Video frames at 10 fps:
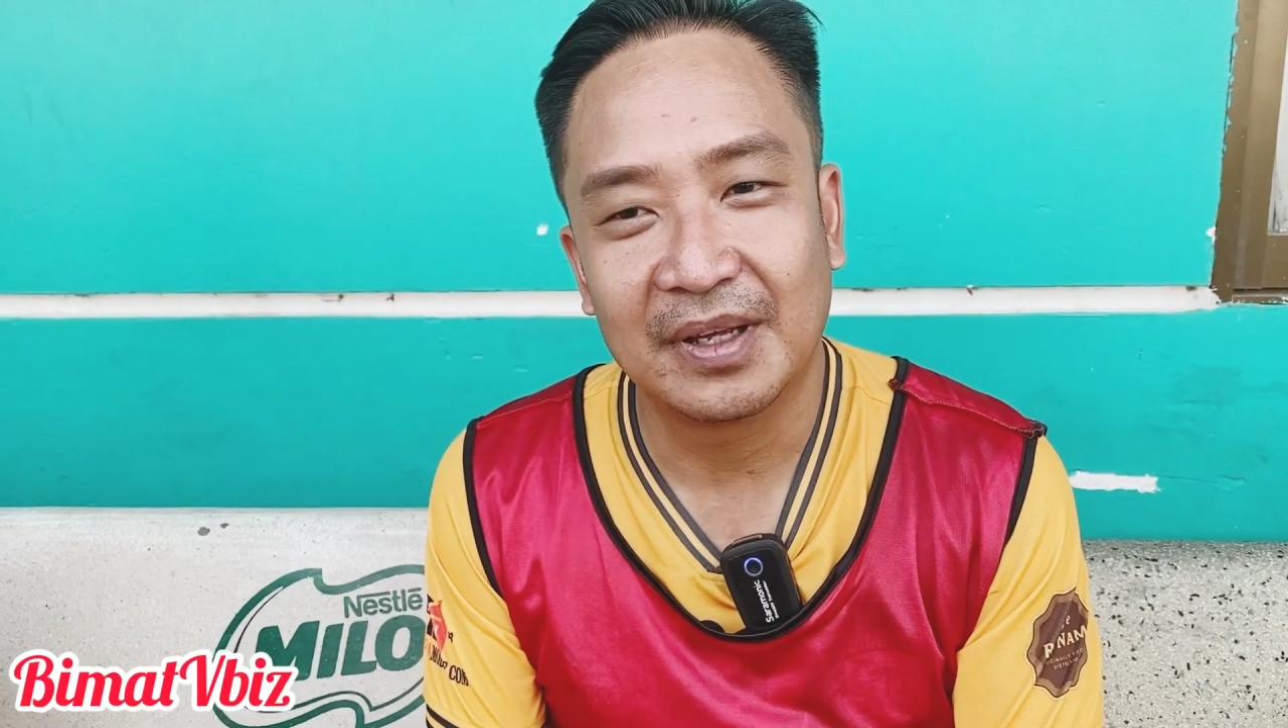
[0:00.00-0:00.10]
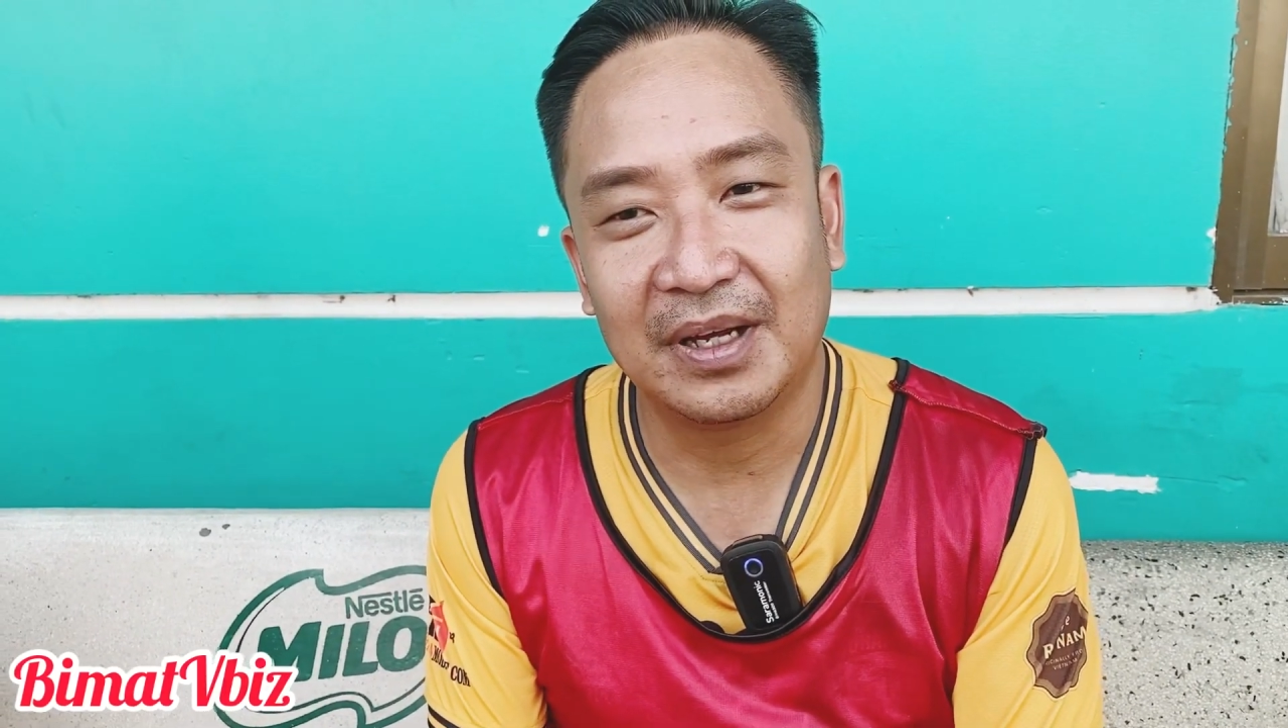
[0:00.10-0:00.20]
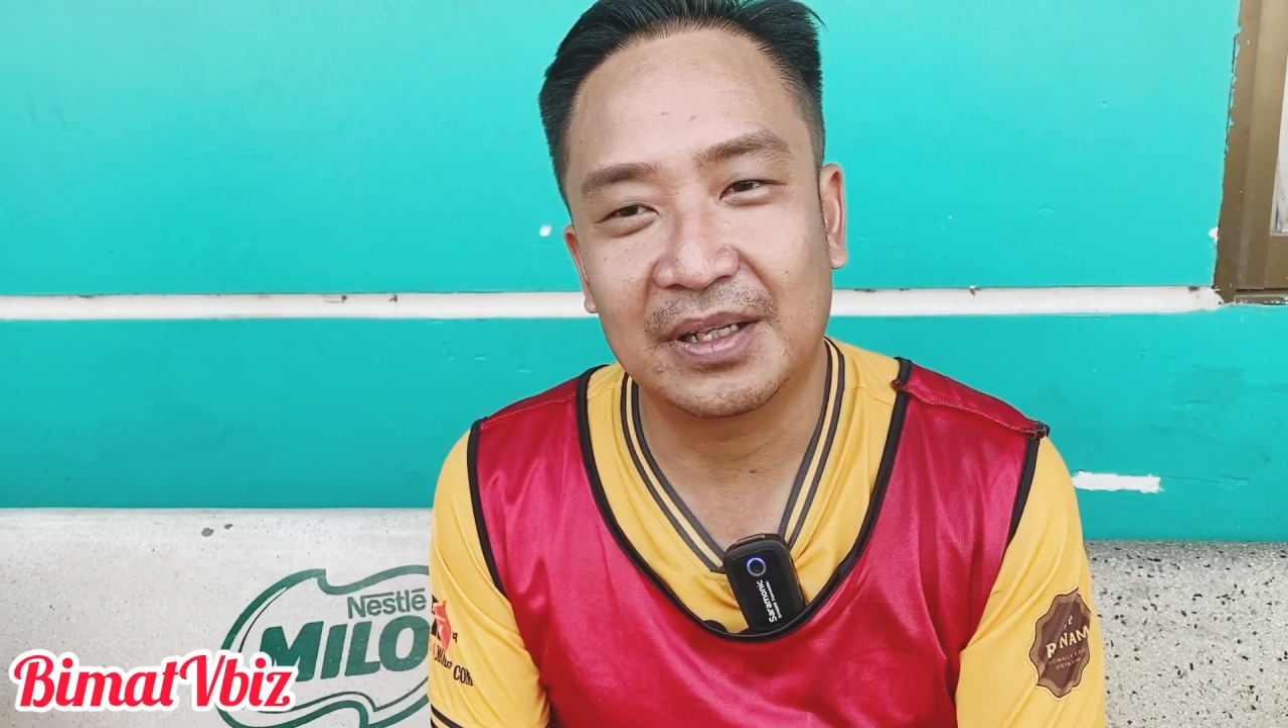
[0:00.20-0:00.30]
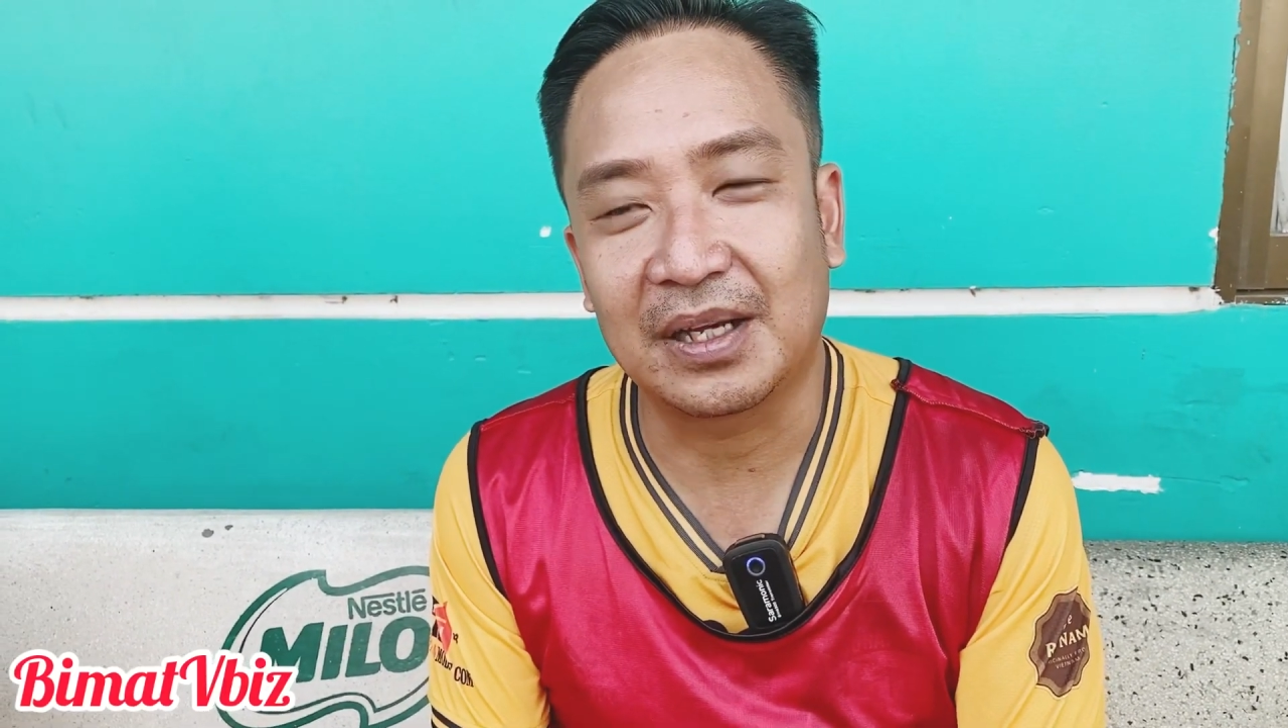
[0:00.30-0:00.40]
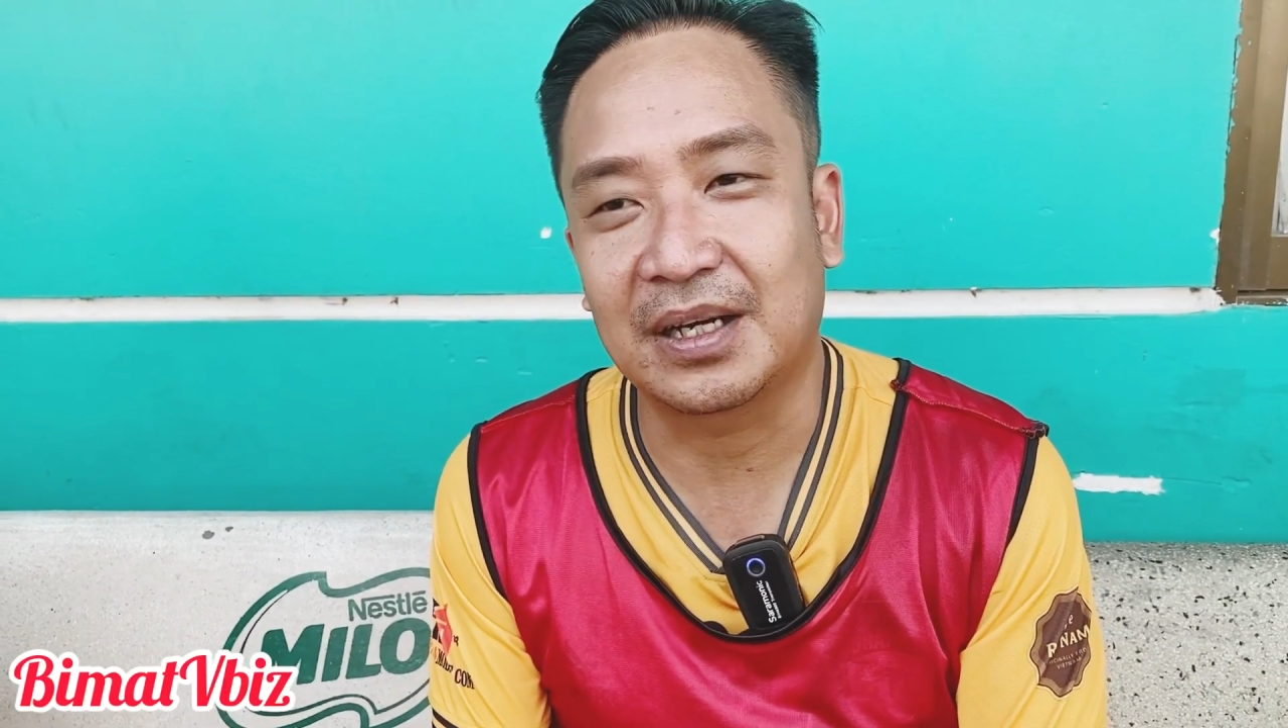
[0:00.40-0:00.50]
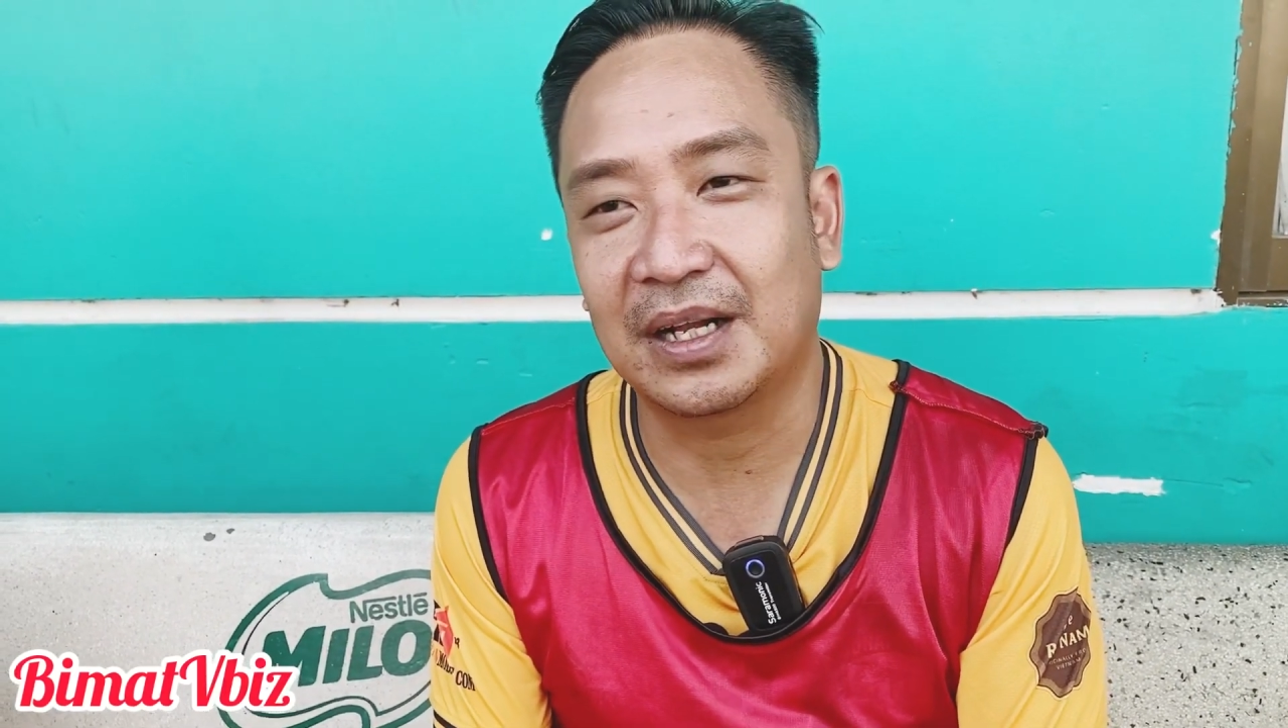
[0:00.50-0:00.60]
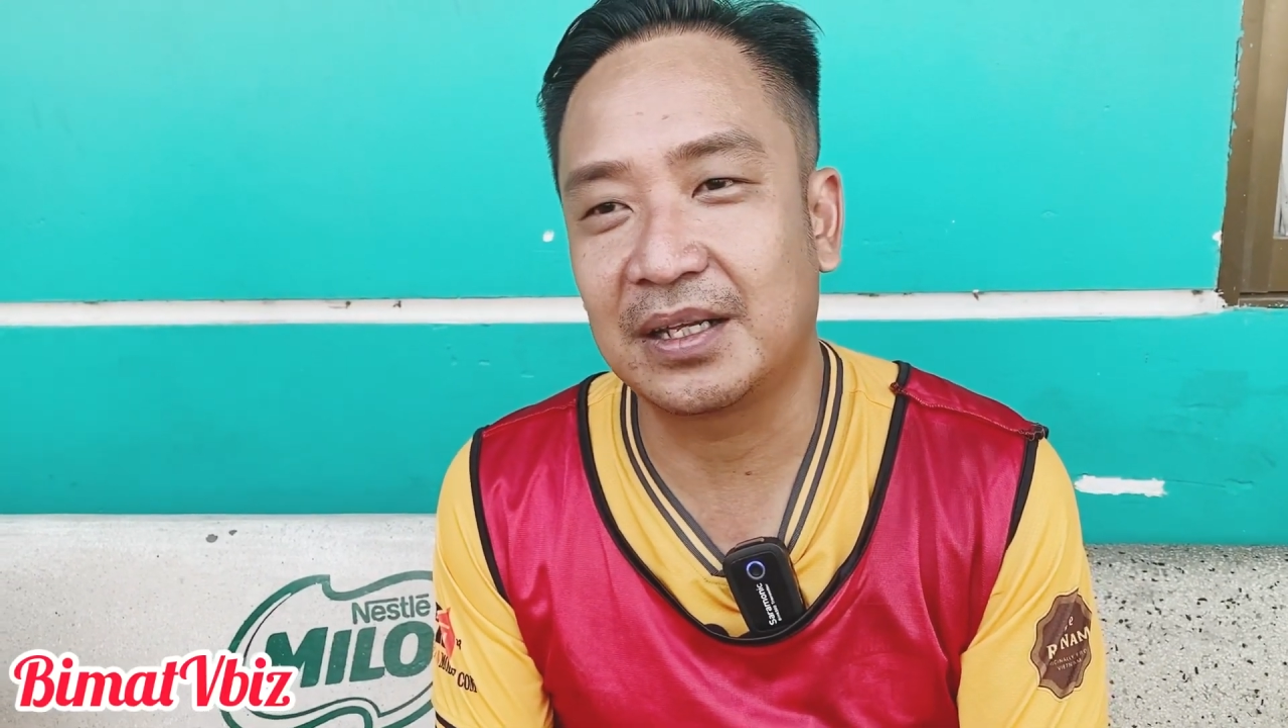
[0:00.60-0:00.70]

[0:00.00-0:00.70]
À, thật ra